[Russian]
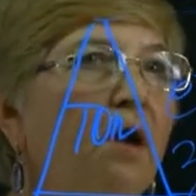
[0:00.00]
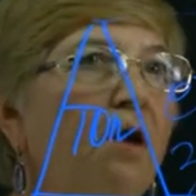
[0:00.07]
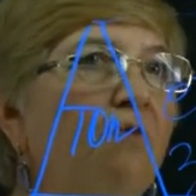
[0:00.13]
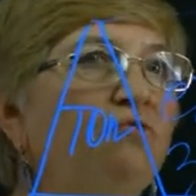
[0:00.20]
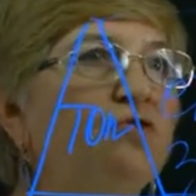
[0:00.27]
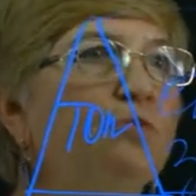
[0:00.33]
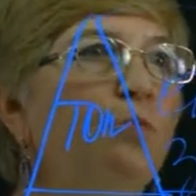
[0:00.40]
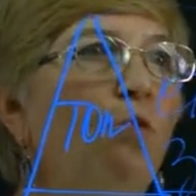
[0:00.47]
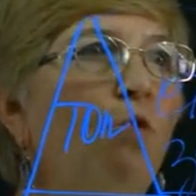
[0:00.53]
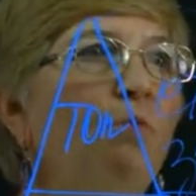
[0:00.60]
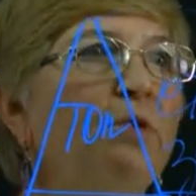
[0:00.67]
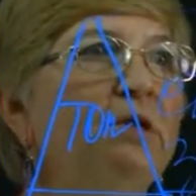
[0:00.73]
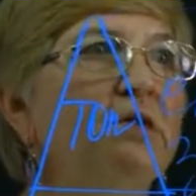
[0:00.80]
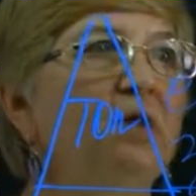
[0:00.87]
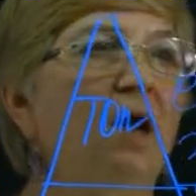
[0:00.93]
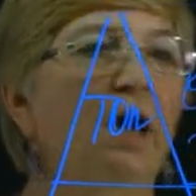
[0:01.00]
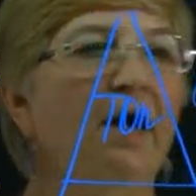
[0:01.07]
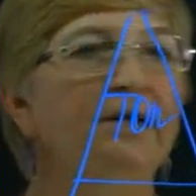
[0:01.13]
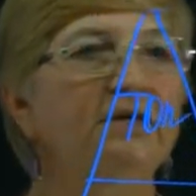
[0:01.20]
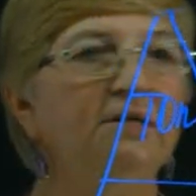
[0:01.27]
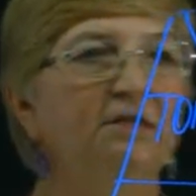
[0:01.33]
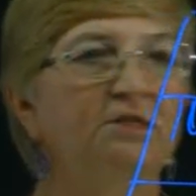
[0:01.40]
вспомнить
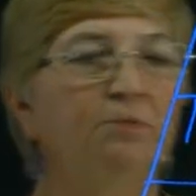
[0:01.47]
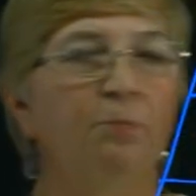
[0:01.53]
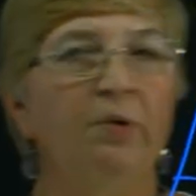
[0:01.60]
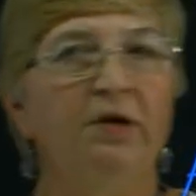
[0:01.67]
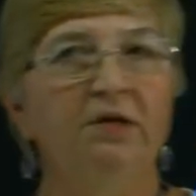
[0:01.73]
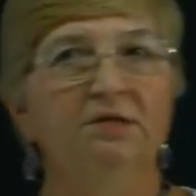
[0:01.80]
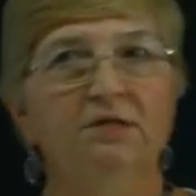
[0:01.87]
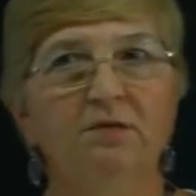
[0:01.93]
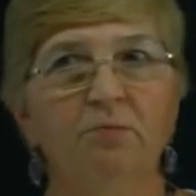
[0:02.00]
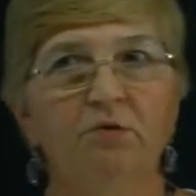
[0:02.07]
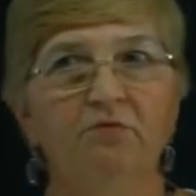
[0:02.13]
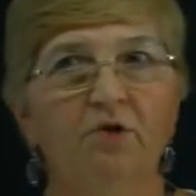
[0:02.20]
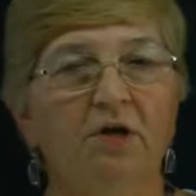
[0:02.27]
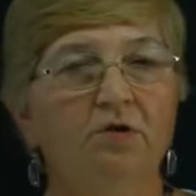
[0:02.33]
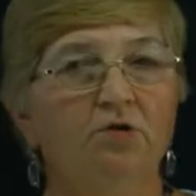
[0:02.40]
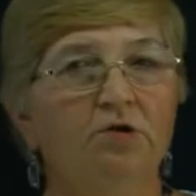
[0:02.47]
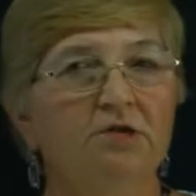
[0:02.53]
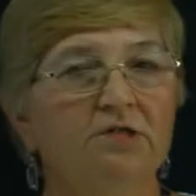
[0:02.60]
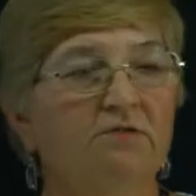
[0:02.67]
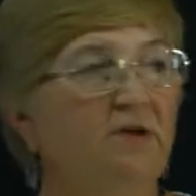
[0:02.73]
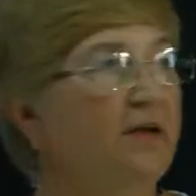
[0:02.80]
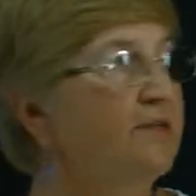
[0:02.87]
один из принципов, который
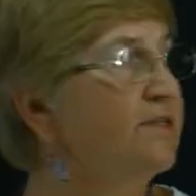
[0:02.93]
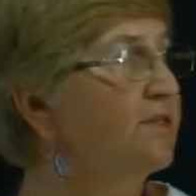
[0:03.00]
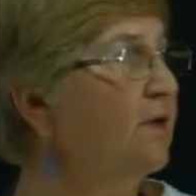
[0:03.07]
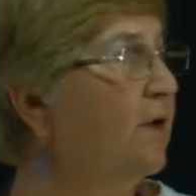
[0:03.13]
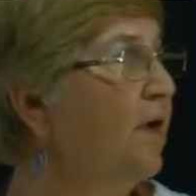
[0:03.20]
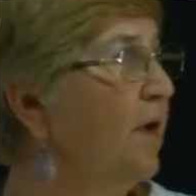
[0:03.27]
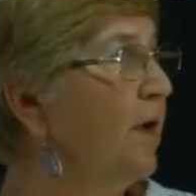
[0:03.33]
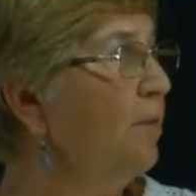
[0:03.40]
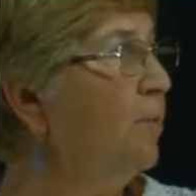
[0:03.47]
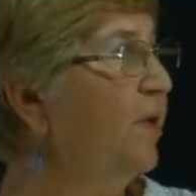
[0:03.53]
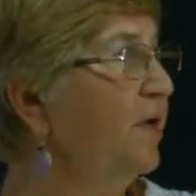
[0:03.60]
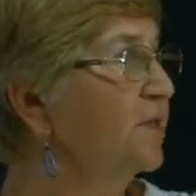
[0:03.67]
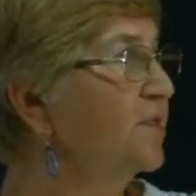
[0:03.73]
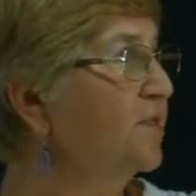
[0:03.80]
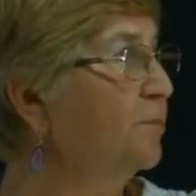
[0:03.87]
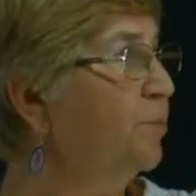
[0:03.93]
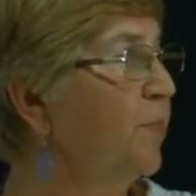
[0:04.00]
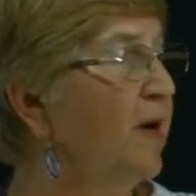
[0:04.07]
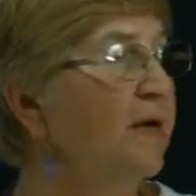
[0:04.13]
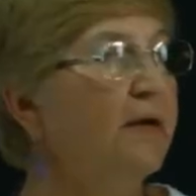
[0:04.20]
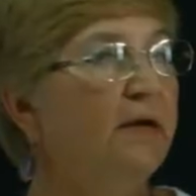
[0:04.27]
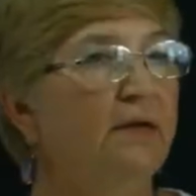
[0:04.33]
называется принцип
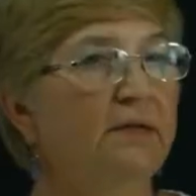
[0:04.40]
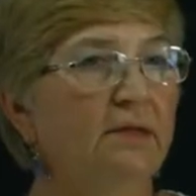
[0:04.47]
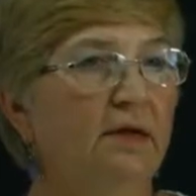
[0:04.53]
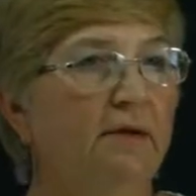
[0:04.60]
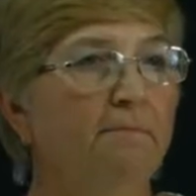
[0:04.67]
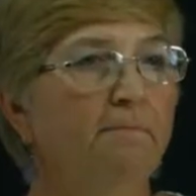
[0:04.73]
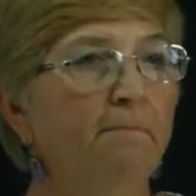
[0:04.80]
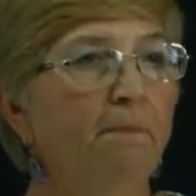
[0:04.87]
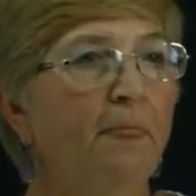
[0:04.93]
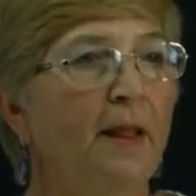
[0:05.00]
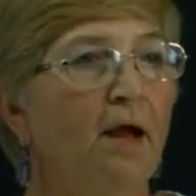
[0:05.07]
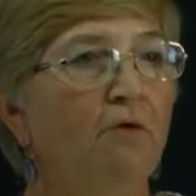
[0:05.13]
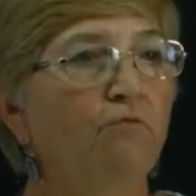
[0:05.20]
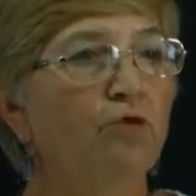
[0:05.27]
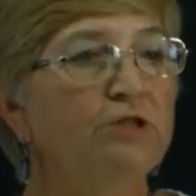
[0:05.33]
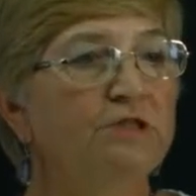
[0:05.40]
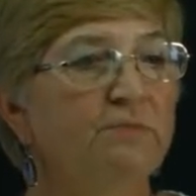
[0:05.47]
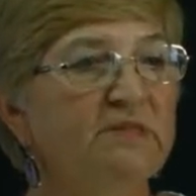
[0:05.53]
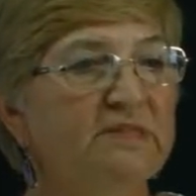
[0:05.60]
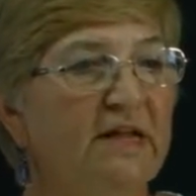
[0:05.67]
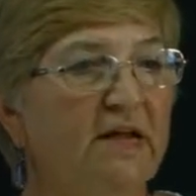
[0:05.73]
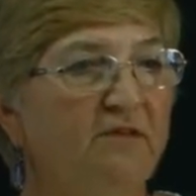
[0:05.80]
Парета
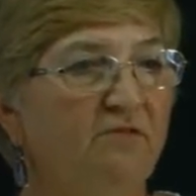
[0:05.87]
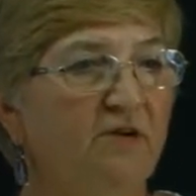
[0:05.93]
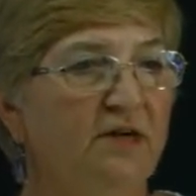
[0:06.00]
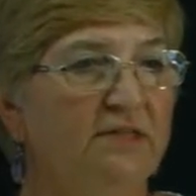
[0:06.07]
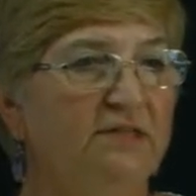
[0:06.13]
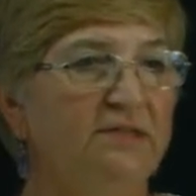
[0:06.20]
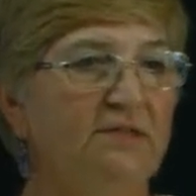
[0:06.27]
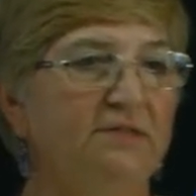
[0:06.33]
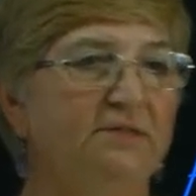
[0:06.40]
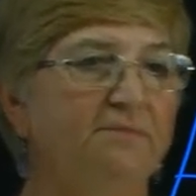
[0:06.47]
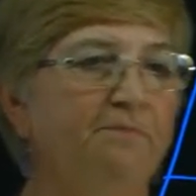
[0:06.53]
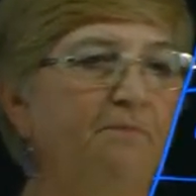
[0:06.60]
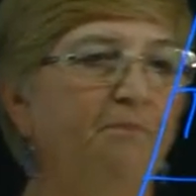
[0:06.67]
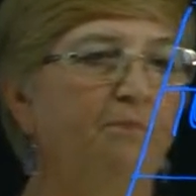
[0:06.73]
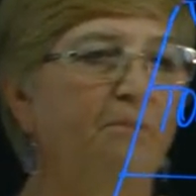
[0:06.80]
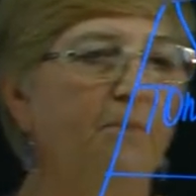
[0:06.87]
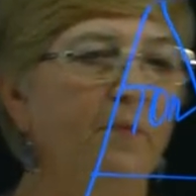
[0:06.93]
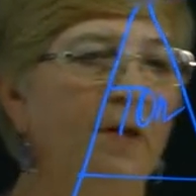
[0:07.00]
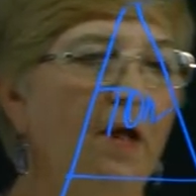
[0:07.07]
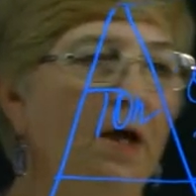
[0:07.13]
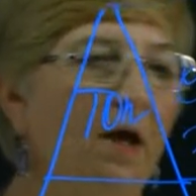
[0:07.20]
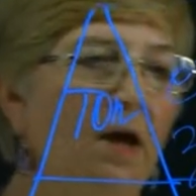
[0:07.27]
80 на 20.
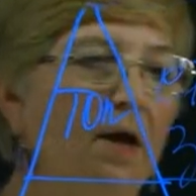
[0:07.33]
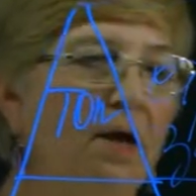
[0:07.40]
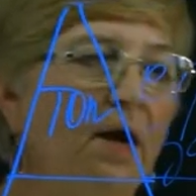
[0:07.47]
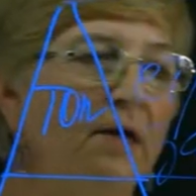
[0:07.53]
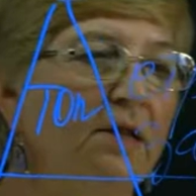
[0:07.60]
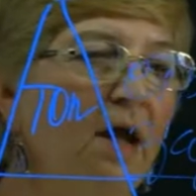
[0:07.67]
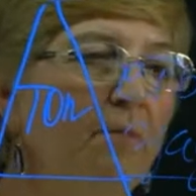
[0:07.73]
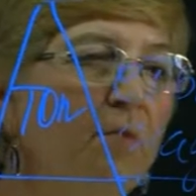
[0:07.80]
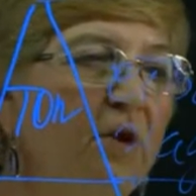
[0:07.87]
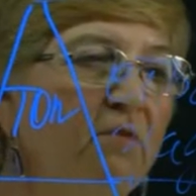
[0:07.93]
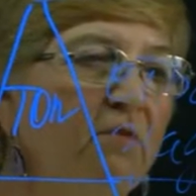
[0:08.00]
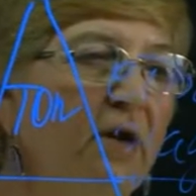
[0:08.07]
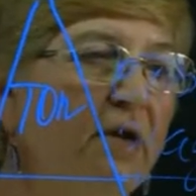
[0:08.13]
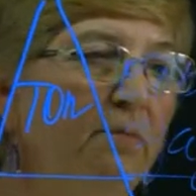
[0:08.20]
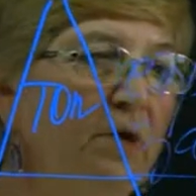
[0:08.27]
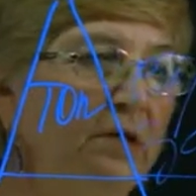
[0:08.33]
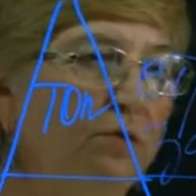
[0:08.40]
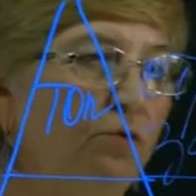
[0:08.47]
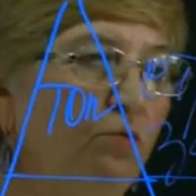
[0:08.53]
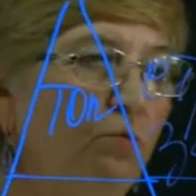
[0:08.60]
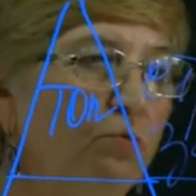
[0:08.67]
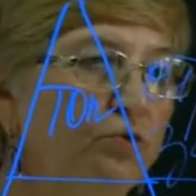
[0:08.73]
Когда мы говорим о
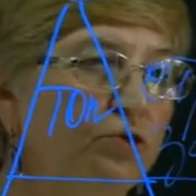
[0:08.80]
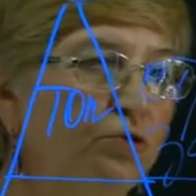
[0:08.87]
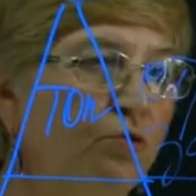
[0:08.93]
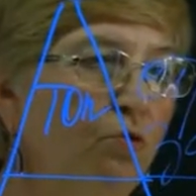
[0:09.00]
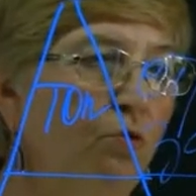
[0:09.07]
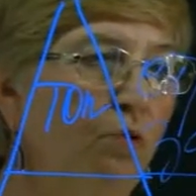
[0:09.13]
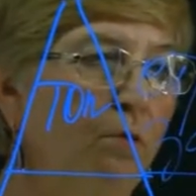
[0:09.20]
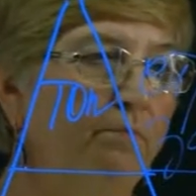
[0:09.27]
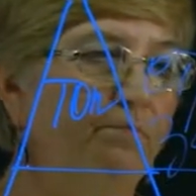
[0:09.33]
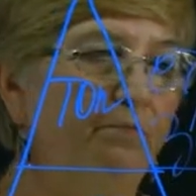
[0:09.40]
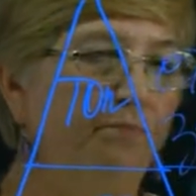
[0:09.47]
том, что